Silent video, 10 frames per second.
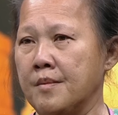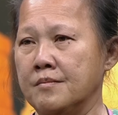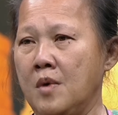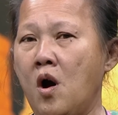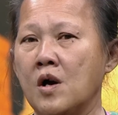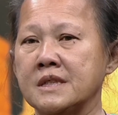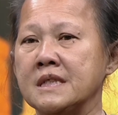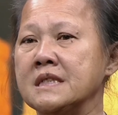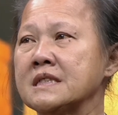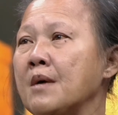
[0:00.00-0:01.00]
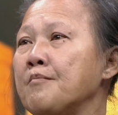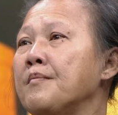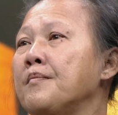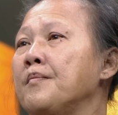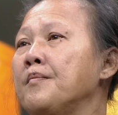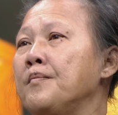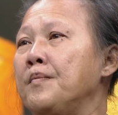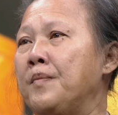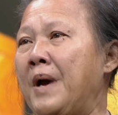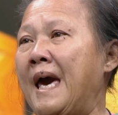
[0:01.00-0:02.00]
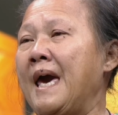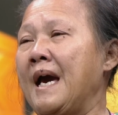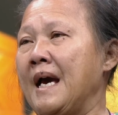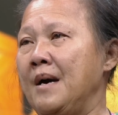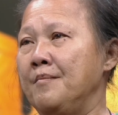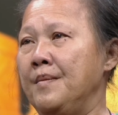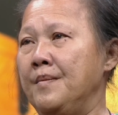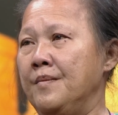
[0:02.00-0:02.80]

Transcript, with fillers: ผ่อนหม้อซึ้งกับแขกครับ